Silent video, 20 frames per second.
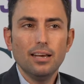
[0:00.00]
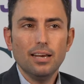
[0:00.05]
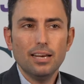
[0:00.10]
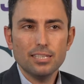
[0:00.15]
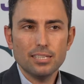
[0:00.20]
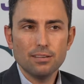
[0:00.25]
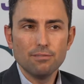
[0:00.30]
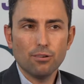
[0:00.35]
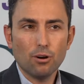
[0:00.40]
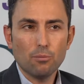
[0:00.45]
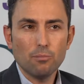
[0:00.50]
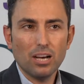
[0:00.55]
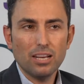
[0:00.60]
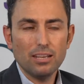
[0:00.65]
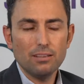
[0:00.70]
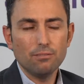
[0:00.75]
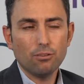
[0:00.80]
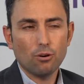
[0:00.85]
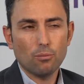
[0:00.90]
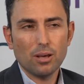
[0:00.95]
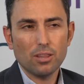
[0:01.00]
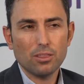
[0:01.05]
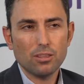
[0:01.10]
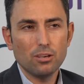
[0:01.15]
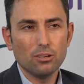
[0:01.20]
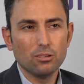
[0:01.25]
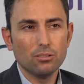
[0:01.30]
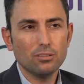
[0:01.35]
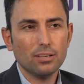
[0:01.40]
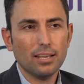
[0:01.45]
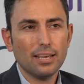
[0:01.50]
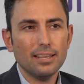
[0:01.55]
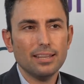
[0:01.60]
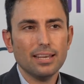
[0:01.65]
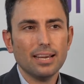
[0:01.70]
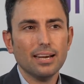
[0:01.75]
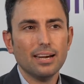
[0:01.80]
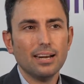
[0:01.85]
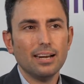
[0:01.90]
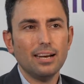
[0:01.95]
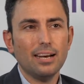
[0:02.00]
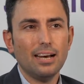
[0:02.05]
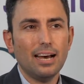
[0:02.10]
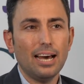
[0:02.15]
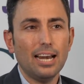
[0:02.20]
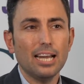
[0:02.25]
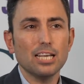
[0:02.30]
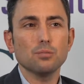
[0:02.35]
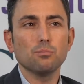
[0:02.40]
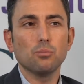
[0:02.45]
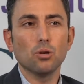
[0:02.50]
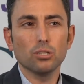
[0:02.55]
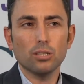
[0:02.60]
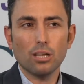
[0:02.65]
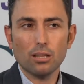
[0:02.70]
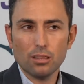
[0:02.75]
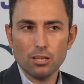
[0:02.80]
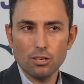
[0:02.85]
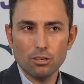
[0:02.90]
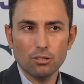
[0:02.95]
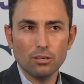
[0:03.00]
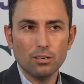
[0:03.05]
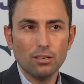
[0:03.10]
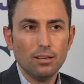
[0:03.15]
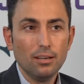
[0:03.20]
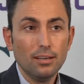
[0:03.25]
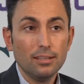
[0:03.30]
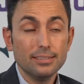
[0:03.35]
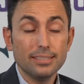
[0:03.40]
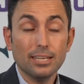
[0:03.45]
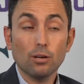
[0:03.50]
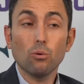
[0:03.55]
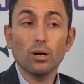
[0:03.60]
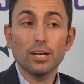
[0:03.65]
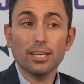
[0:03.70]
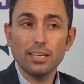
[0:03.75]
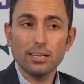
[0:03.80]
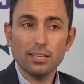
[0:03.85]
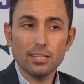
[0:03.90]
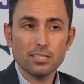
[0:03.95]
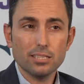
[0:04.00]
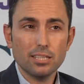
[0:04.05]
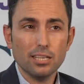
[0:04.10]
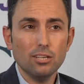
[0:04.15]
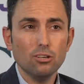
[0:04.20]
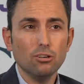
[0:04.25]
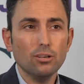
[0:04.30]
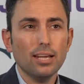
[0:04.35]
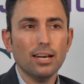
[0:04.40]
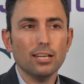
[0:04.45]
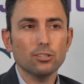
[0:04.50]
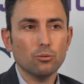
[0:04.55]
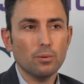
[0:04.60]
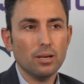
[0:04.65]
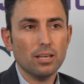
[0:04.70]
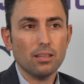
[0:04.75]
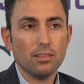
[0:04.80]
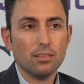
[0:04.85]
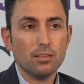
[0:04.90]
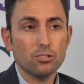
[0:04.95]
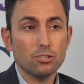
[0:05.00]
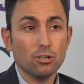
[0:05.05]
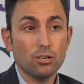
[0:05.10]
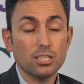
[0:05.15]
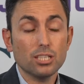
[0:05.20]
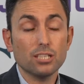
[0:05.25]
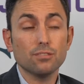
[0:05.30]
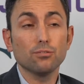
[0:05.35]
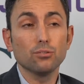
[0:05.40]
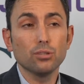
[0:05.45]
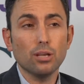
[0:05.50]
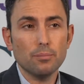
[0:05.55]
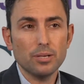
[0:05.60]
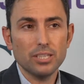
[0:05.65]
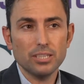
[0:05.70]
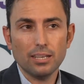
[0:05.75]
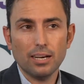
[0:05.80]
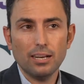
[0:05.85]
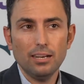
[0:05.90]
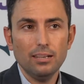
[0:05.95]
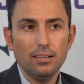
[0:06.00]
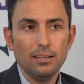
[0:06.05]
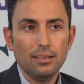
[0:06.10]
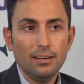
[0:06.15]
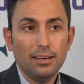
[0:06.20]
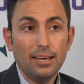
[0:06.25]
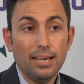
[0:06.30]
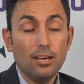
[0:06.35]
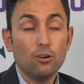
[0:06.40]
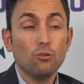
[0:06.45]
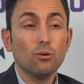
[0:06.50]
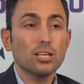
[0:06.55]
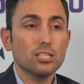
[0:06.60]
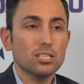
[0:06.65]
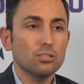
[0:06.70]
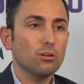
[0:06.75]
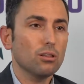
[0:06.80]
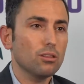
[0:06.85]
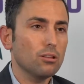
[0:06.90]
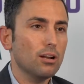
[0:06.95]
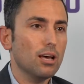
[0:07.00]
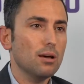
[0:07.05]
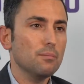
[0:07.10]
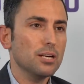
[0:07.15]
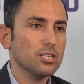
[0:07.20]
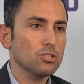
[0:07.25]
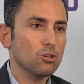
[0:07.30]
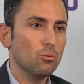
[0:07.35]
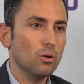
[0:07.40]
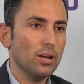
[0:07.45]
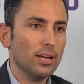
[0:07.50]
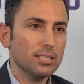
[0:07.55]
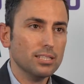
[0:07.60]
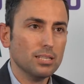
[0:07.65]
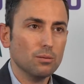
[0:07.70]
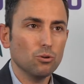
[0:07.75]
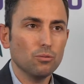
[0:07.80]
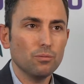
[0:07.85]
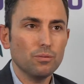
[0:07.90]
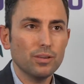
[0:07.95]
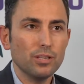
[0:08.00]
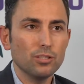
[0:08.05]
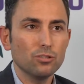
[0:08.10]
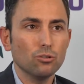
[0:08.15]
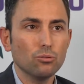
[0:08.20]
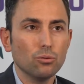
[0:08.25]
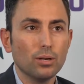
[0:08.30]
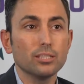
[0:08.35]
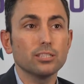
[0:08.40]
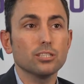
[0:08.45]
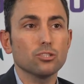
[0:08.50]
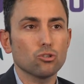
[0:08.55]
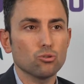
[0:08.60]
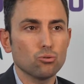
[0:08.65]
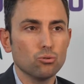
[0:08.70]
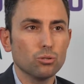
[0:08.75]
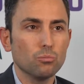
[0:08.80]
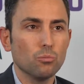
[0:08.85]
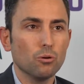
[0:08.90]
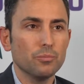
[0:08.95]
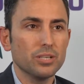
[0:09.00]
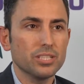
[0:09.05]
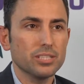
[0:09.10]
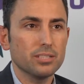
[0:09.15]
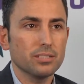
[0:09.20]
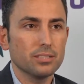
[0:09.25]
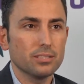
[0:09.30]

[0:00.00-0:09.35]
es información que de cara a la explotación de cualquier destino y a la toma de decisiones es fundamental en una situación además como la que estamos viviendo durante estos últimos meses.